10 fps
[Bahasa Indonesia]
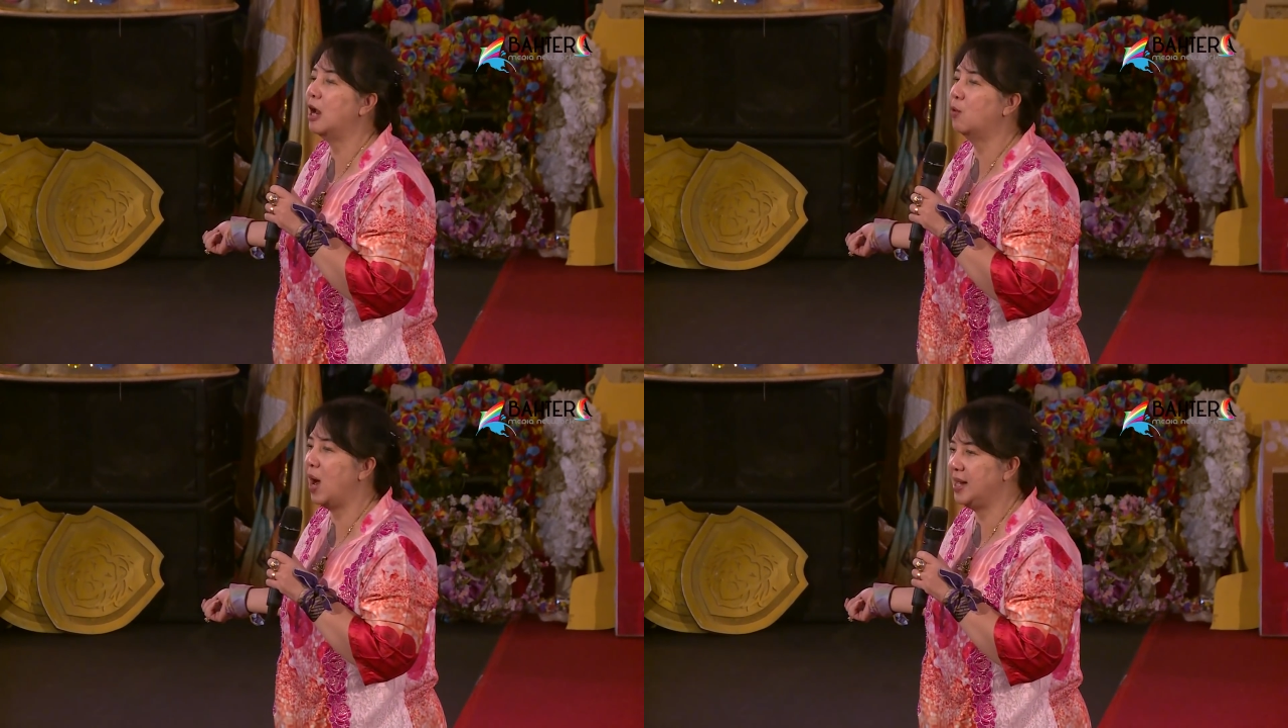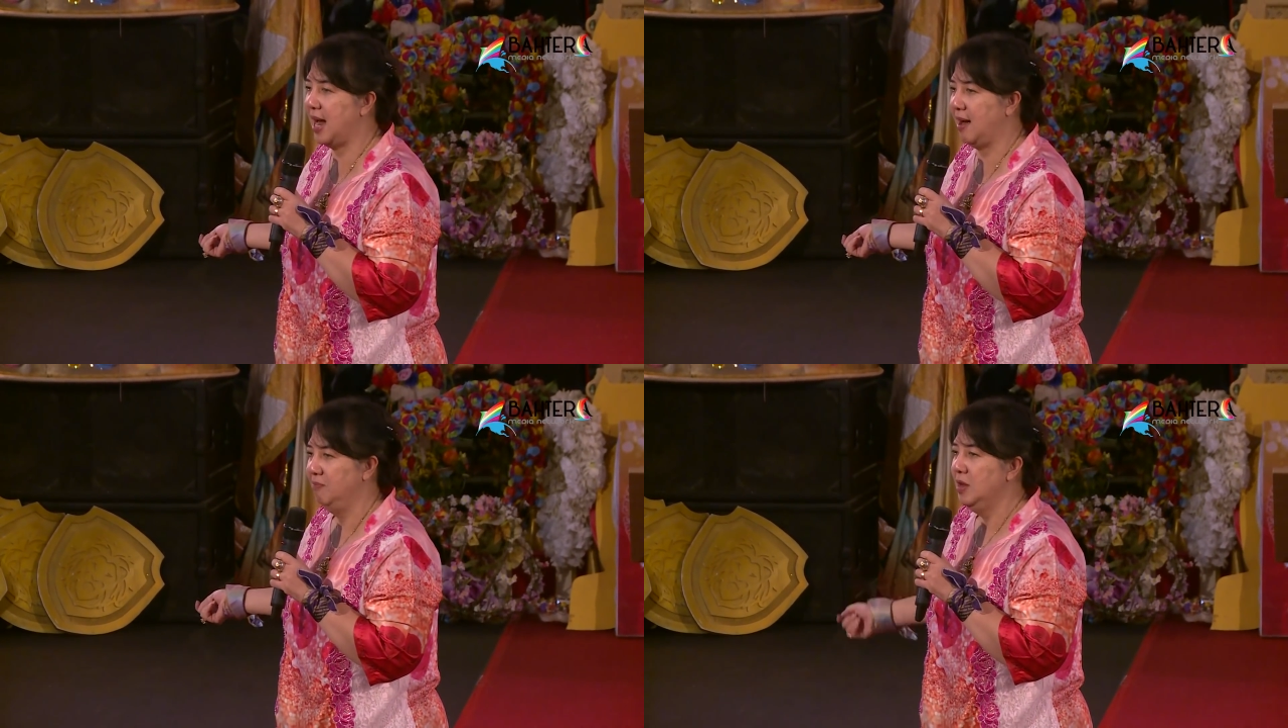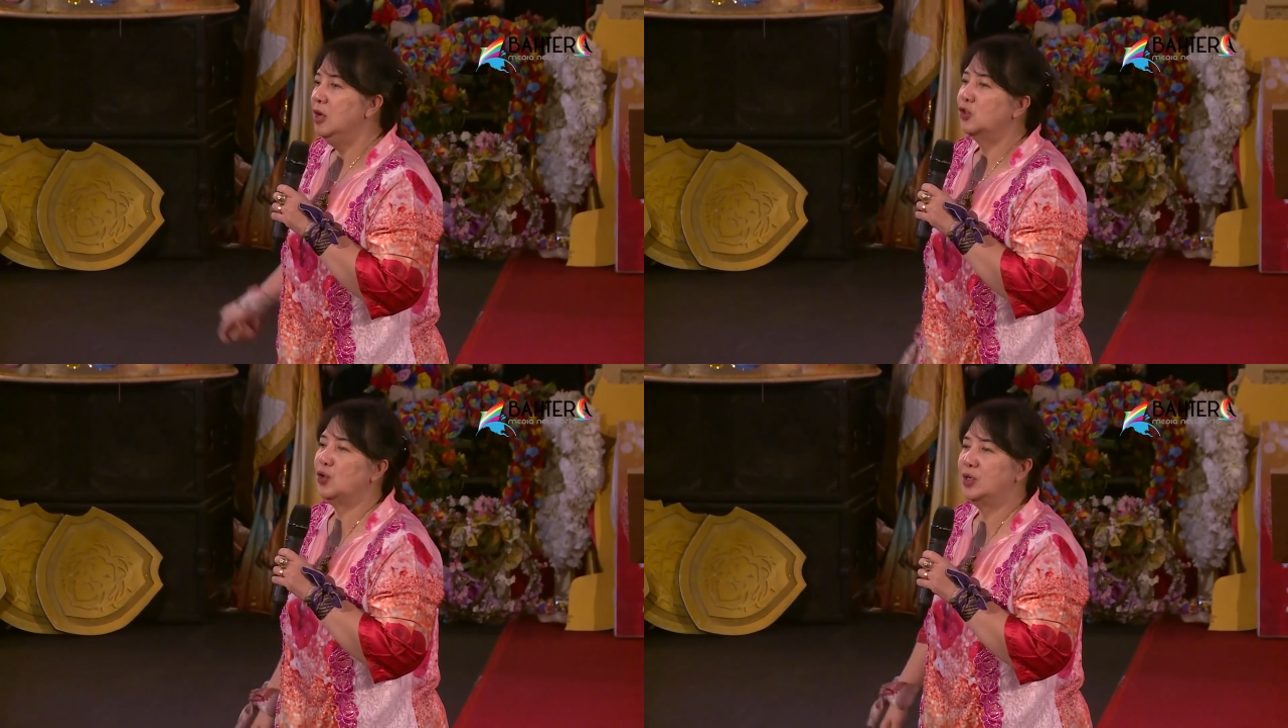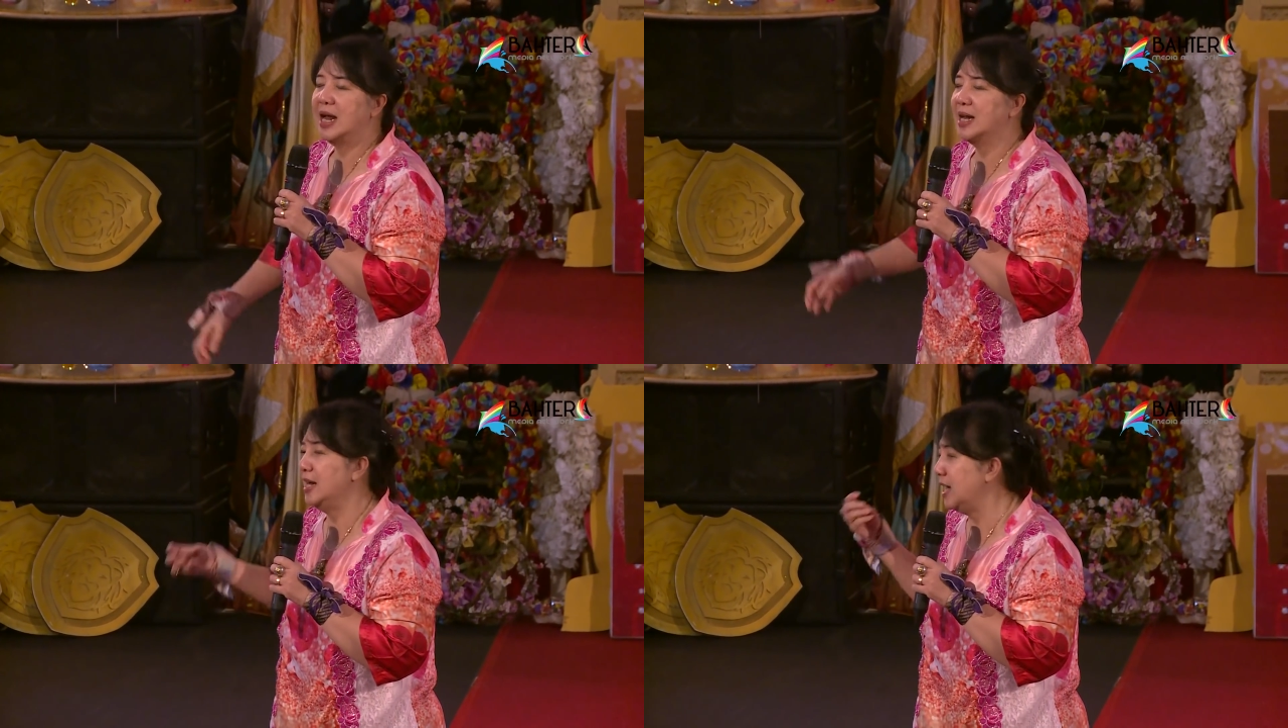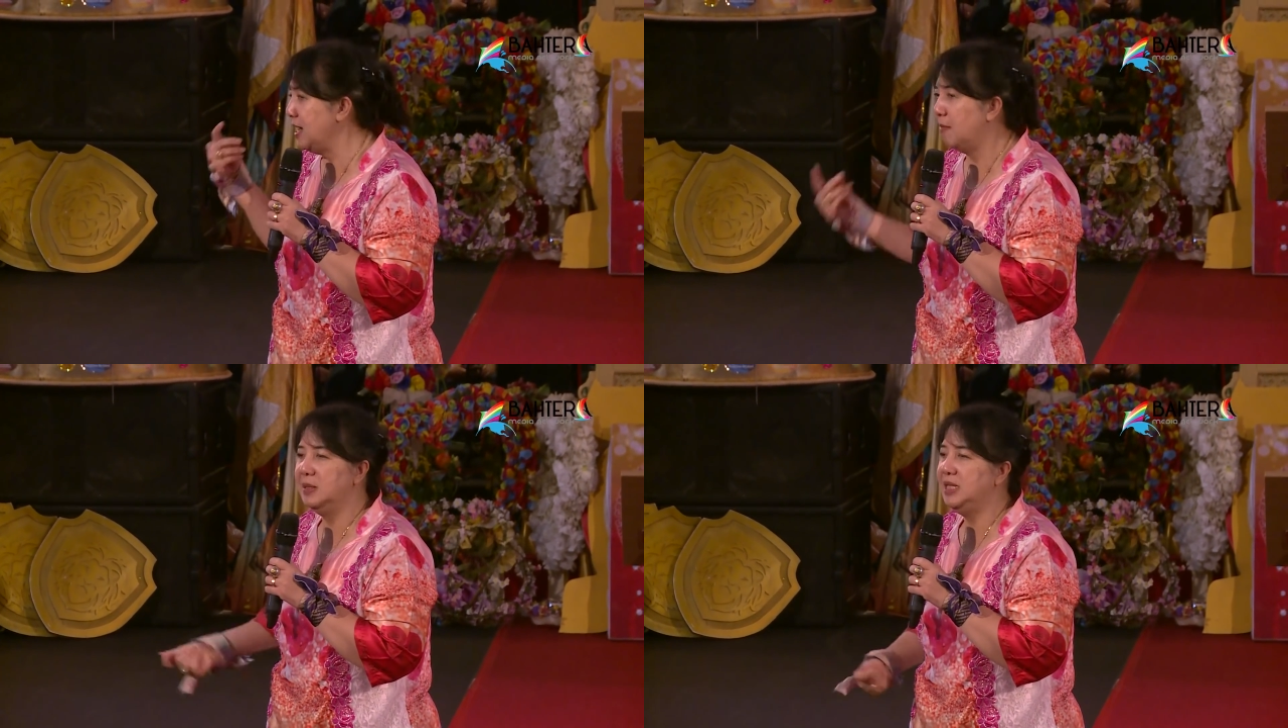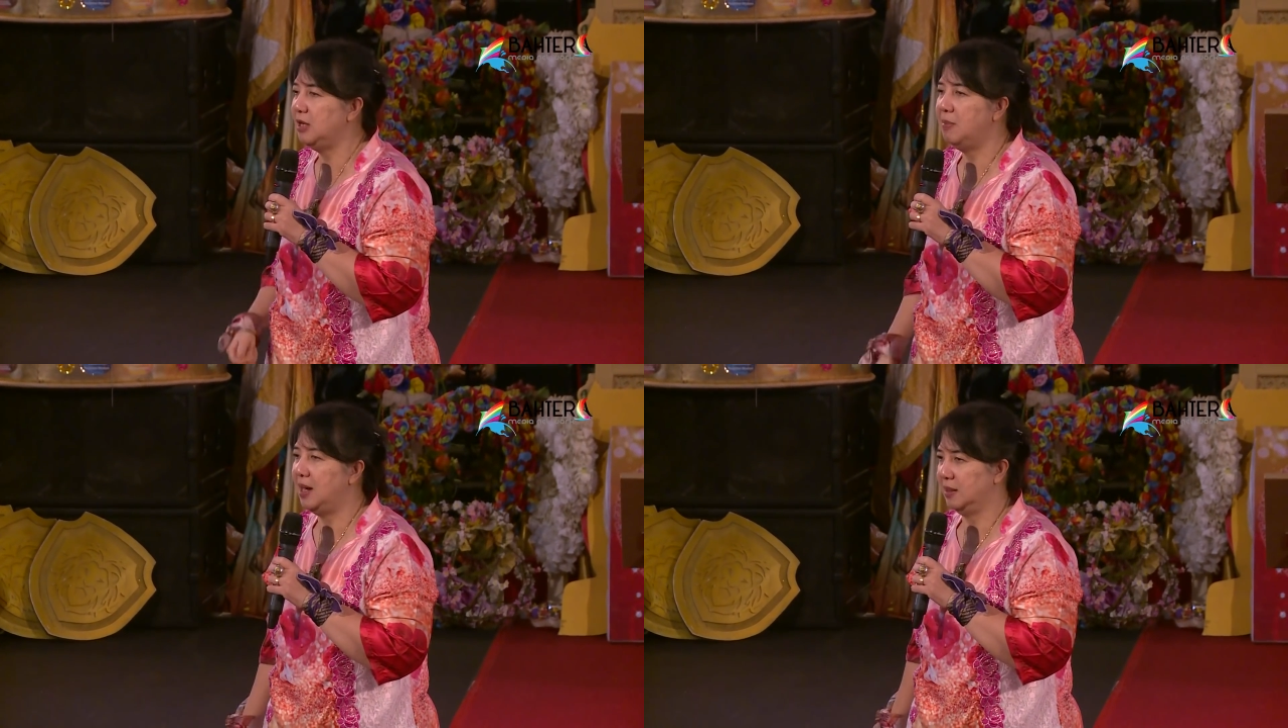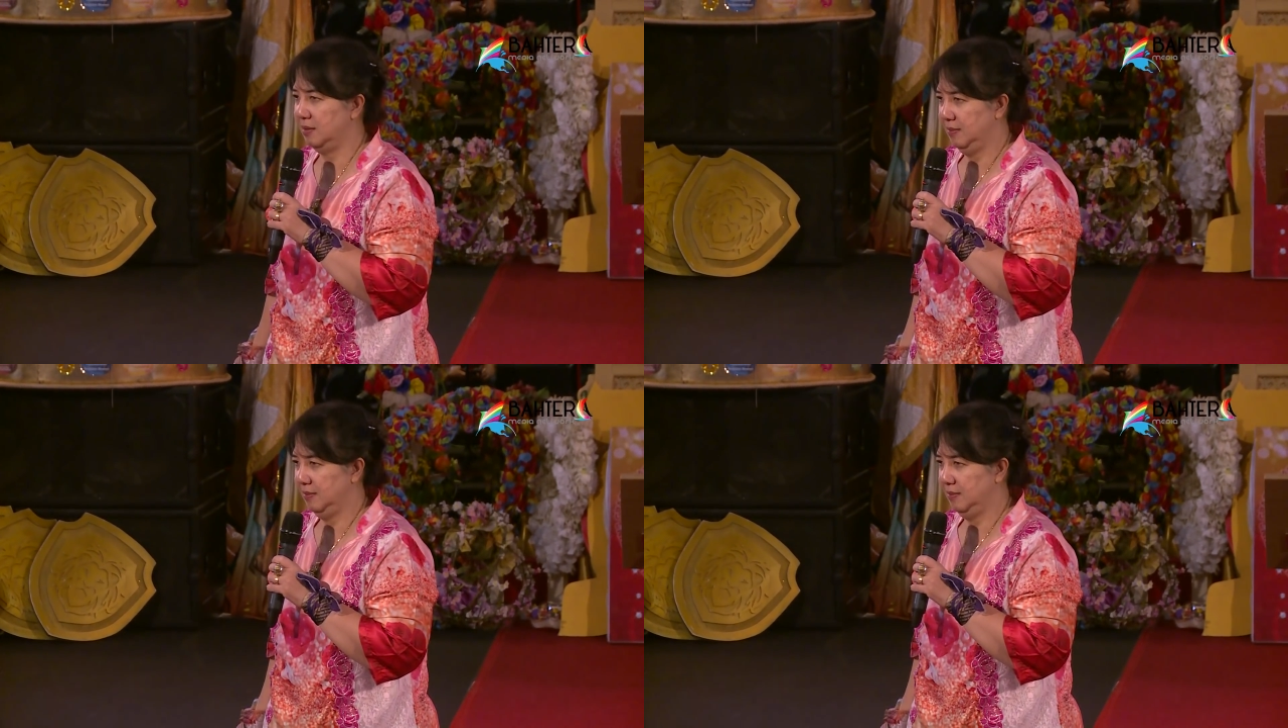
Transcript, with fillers: arwana. Saudara dan dia benci banget.